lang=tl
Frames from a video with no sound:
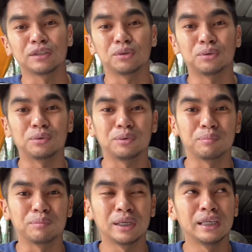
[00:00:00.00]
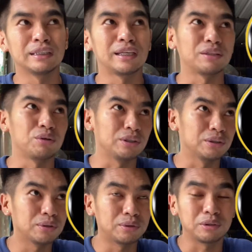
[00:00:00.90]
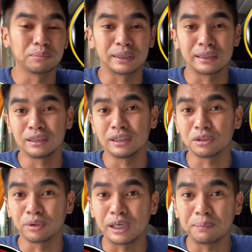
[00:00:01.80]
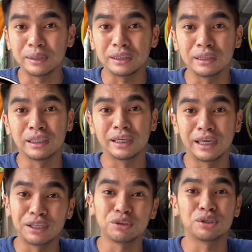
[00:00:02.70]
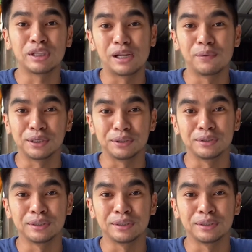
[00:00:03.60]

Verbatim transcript: So, kung tatanungin nyo ako kung anong masasuggest kong APC, ito yung dalawang yun.